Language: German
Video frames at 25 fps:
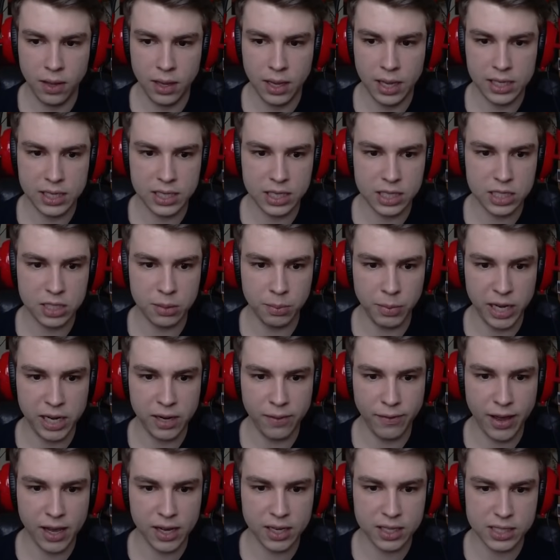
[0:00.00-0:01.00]
hätte ich
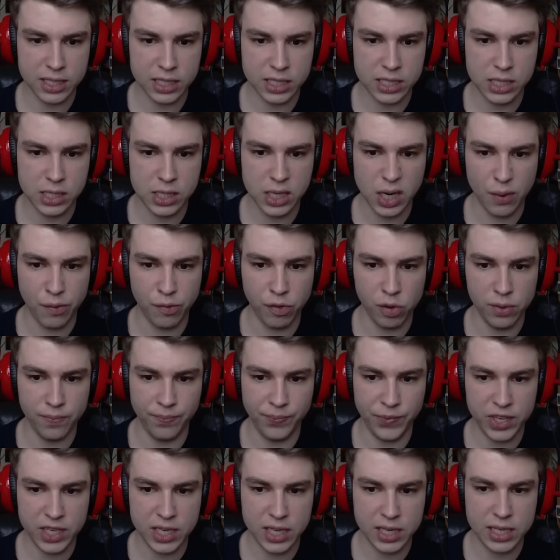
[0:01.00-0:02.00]
meine wahre Sicht nicht
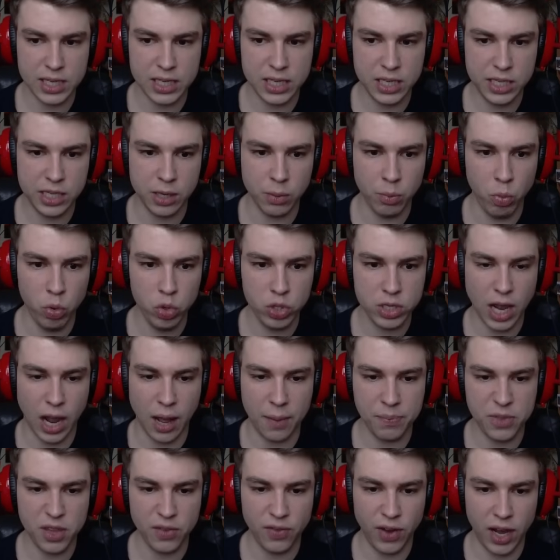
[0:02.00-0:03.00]
gefunden. Ich hätte nicht den Mut
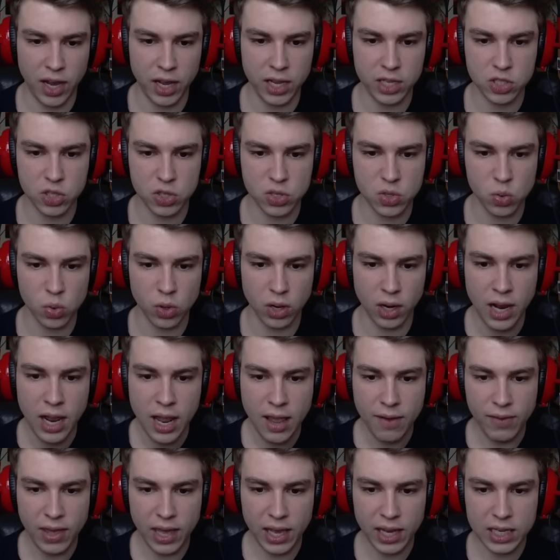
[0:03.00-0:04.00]
gehabt, die Wahrheit zu suchen,
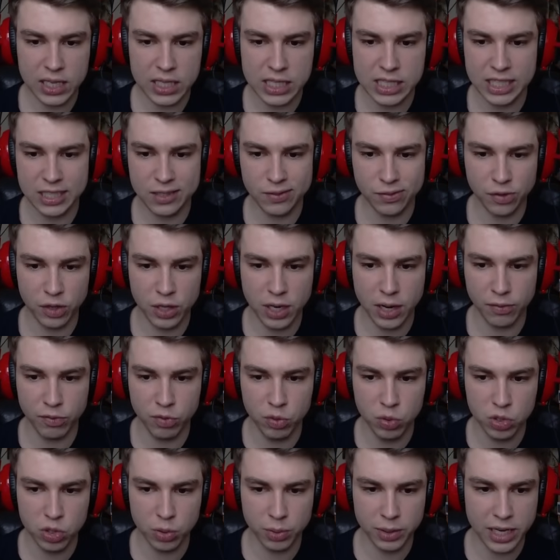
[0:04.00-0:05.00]
wäre ich nicht von der
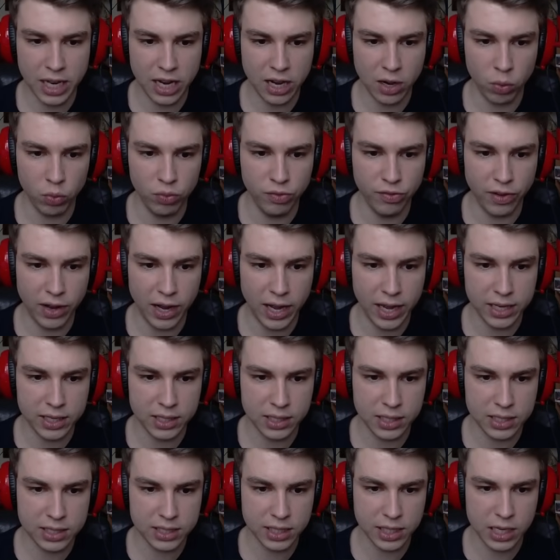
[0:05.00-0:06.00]
Wut über deine
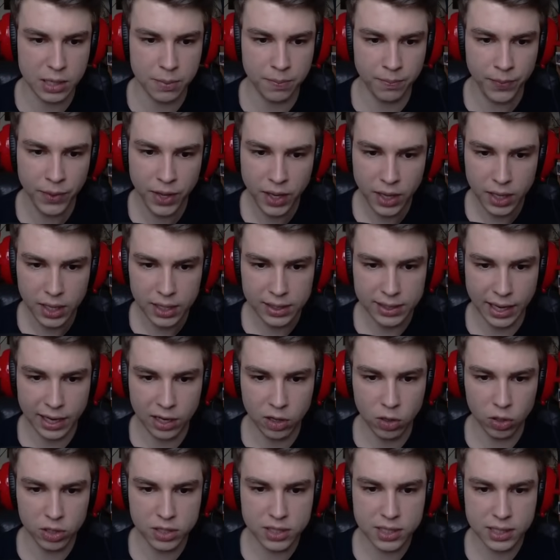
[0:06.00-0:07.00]
Unwahrheiten getrieben. Dein
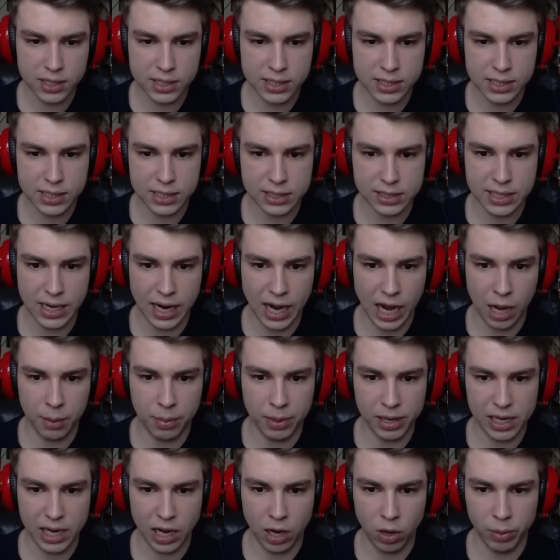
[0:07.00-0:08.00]
Gott ist der
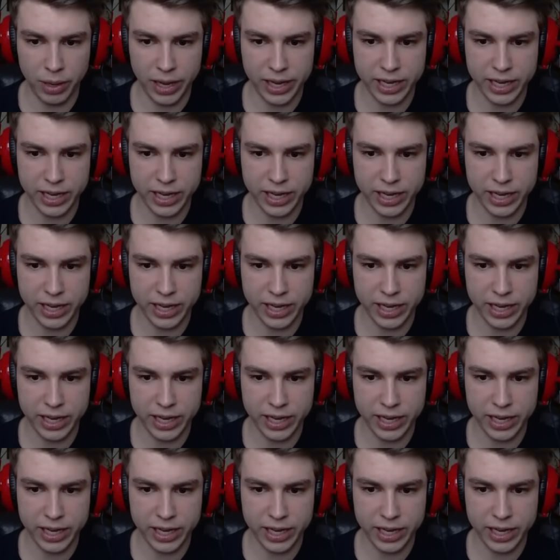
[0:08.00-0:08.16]
Aberglaube